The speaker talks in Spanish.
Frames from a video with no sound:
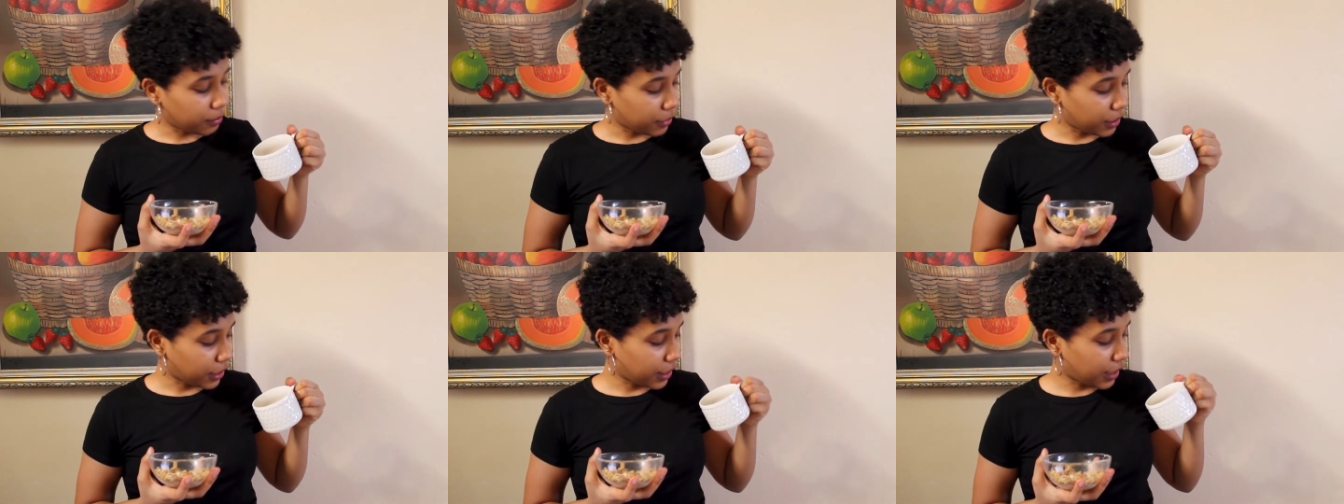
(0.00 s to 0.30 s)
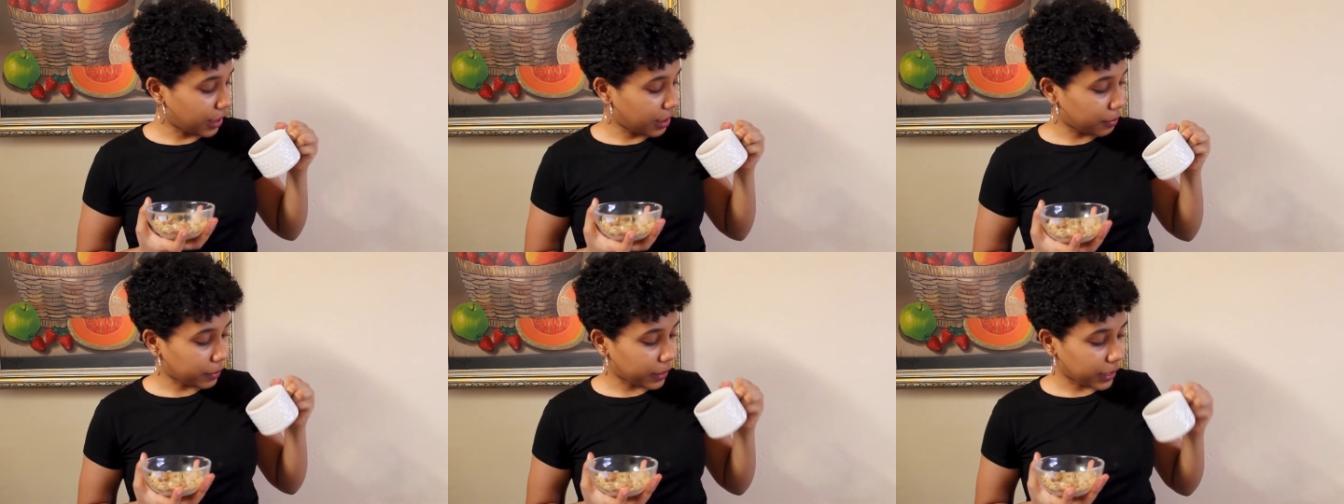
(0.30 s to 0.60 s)
Voy a
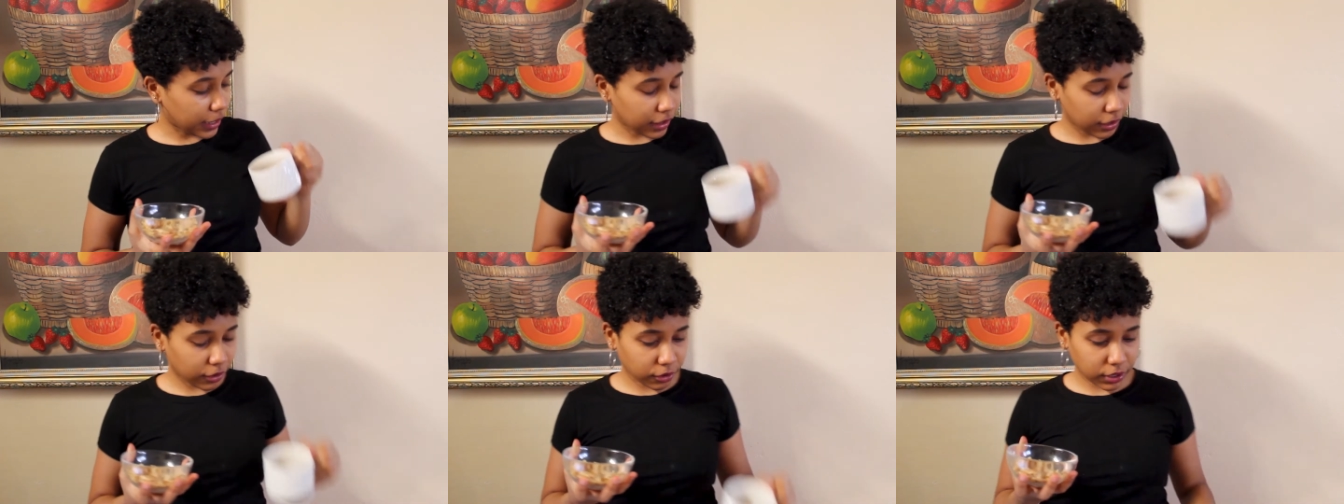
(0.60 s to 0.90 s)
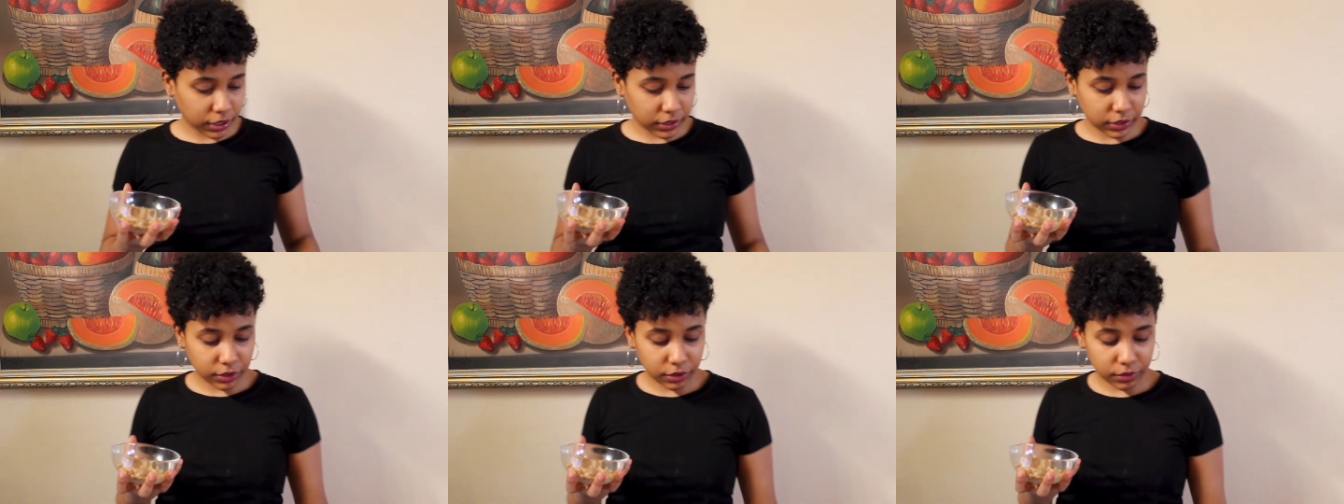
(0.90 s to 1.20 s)
dejar para la
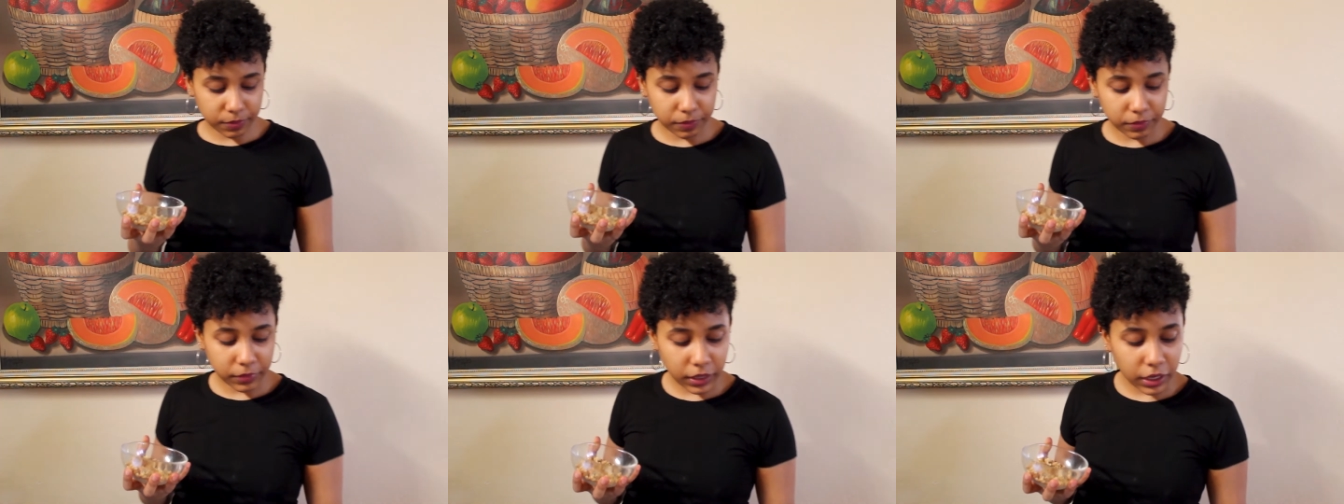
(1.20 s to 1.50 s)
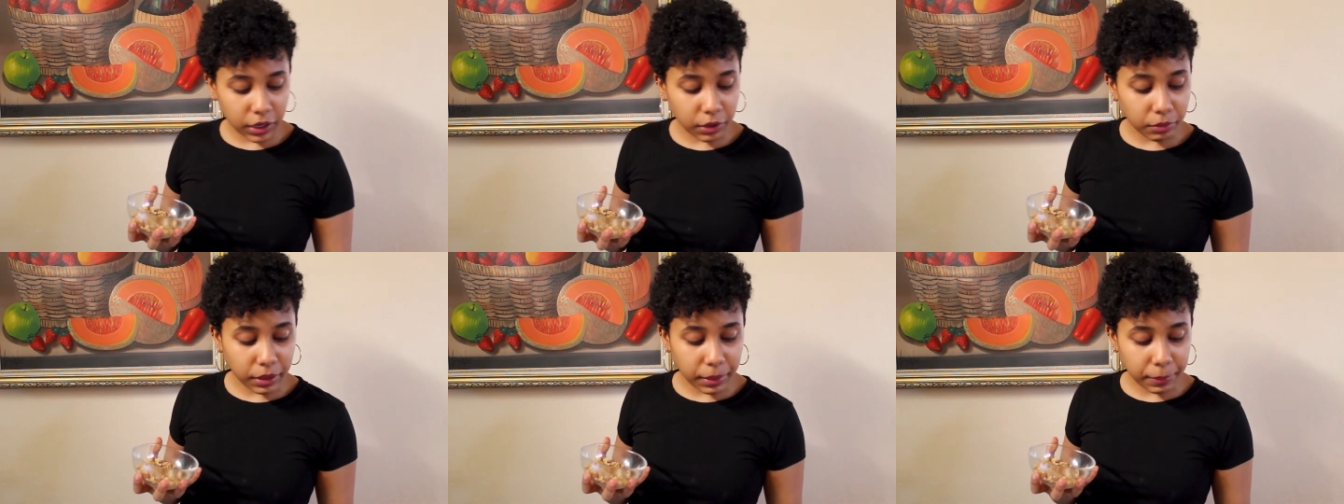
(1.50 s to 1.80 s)
decoración,
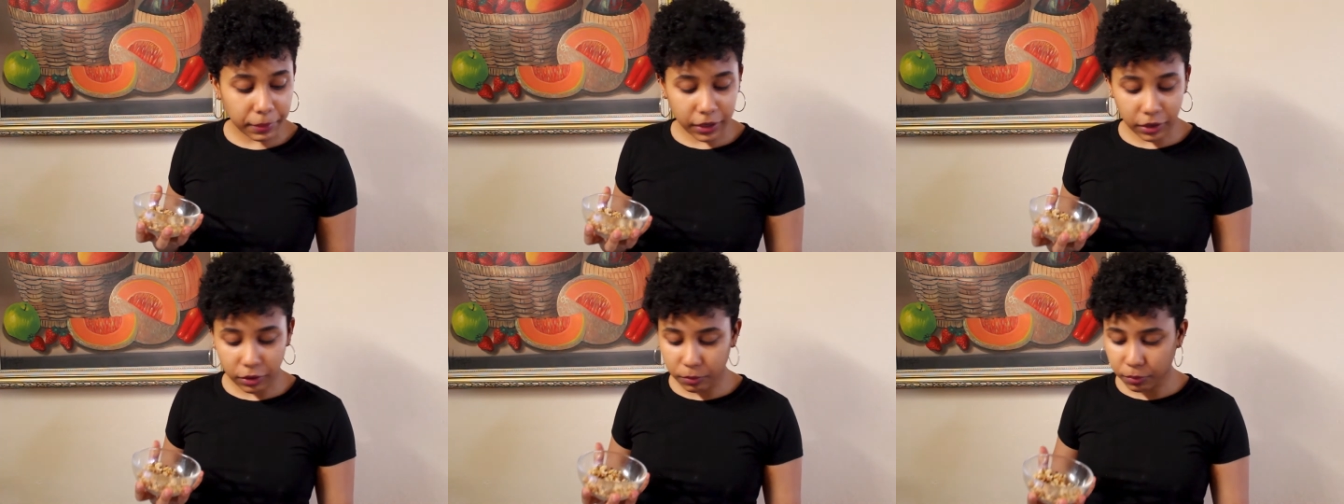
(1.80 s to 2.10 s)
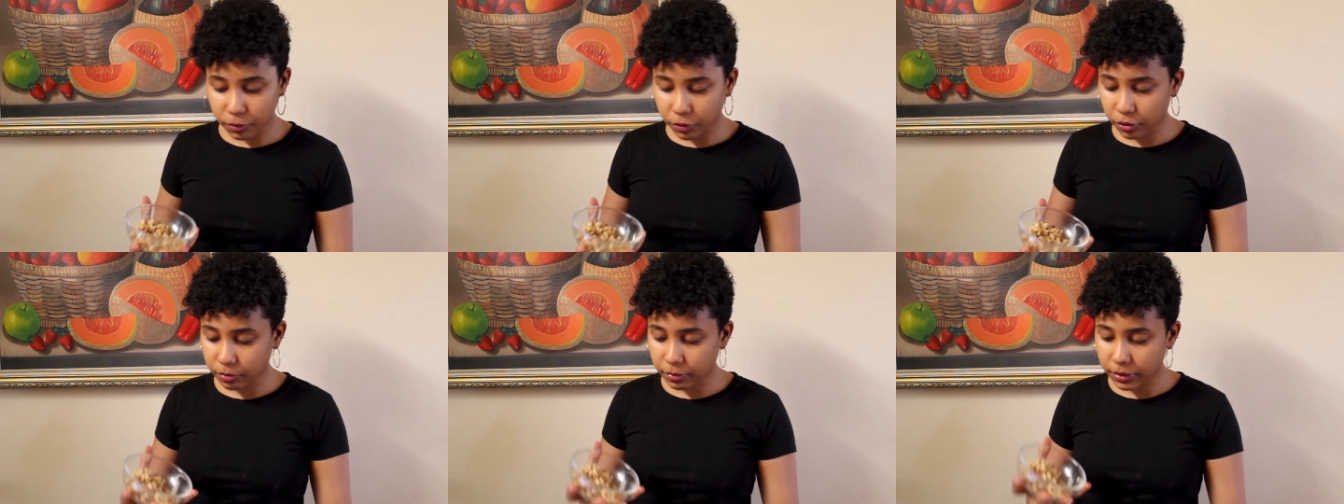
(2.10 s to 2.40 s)
que lo voy a picar un
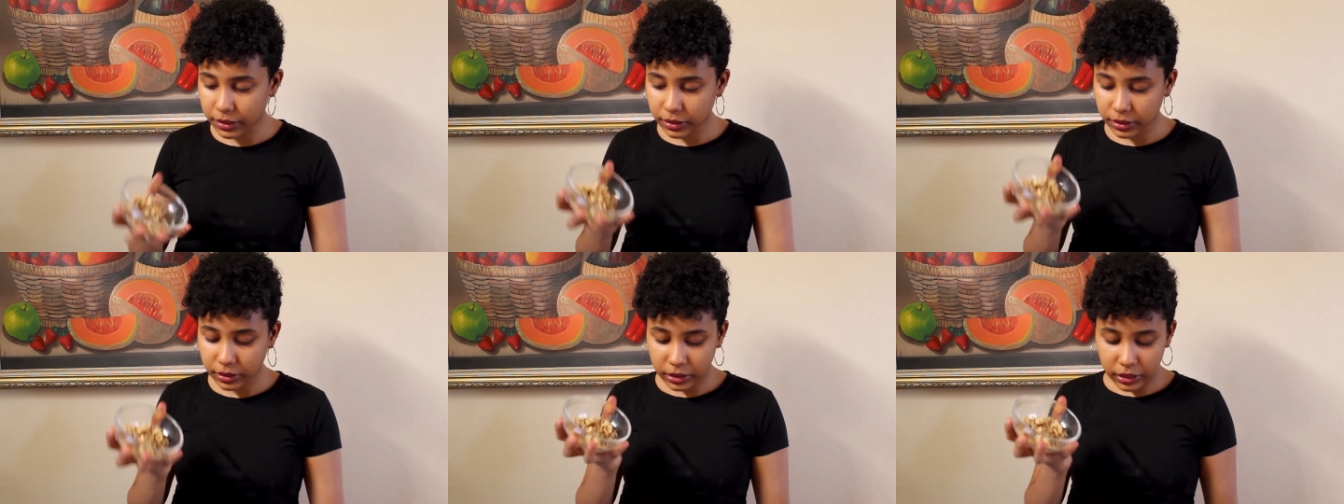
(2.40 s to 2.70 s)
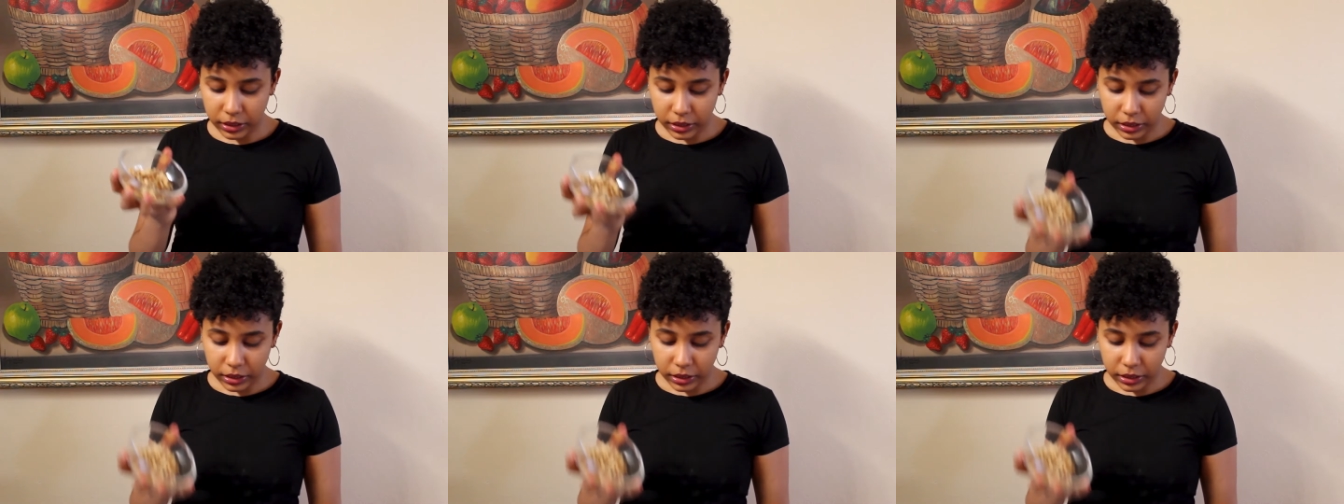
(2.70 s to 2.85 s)
poco más